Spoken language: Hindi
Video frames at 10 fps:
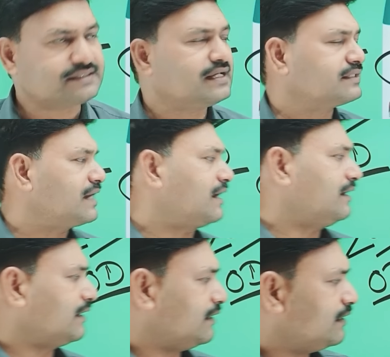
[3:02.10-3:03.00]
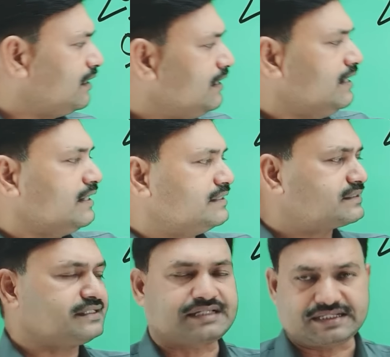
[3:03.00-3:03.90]
साथ क्या करना रहेगा
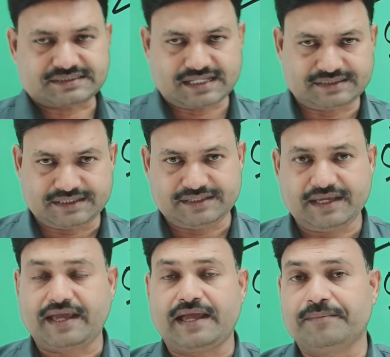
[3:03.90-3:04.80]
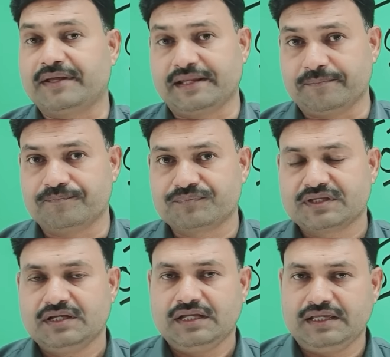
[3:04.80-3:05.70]
इसके साथ साथ देखिए एम
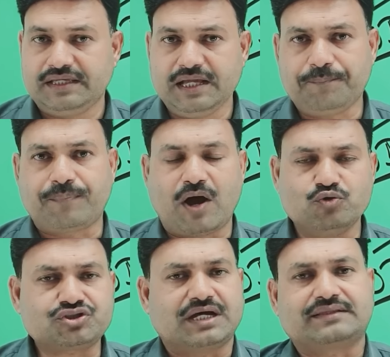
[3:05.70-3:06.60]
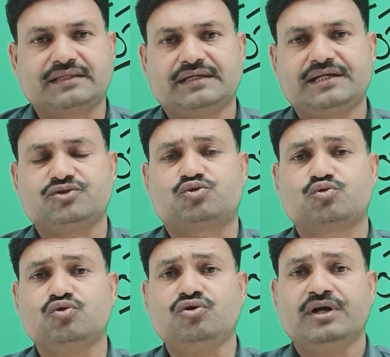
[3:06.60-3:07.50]
ये पाउच आते हैं
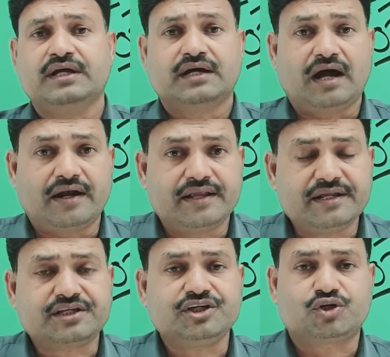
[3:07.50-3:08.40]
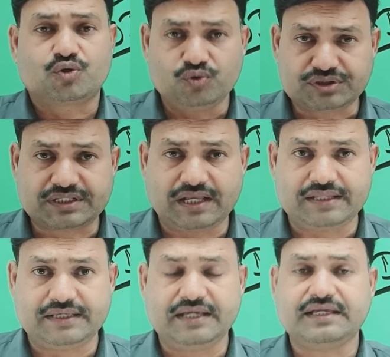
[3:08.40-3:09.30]
जो अडर की ग्रोथ के
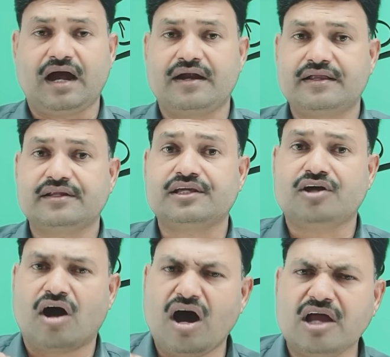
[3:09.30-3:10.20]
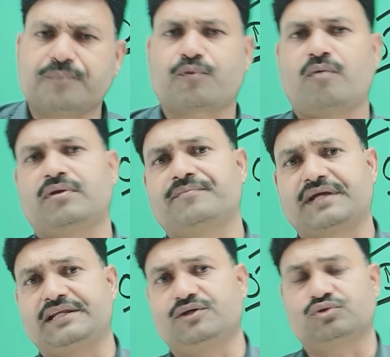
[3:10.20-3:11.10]
लिए या अडर की हर प्रॉब्लम
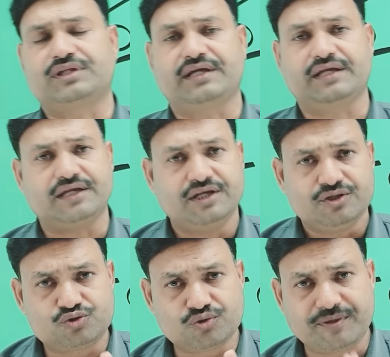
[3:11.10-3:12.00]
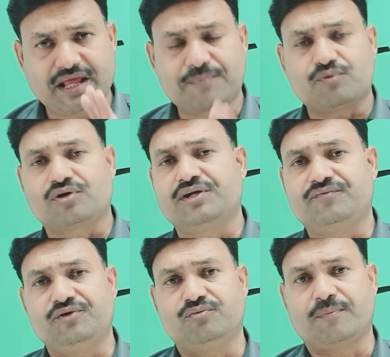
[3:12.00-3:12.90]
के लिए होते हैं जो मैंने आपको कई
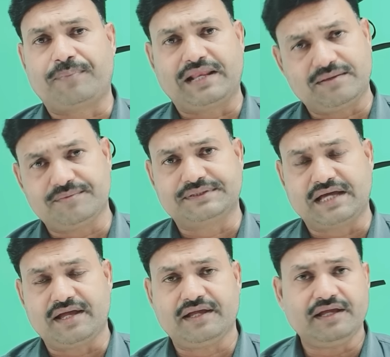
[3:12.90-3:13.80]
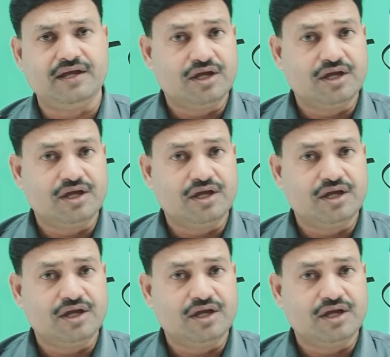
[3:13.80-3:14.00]
वीडियो में पहले भी बताए हैं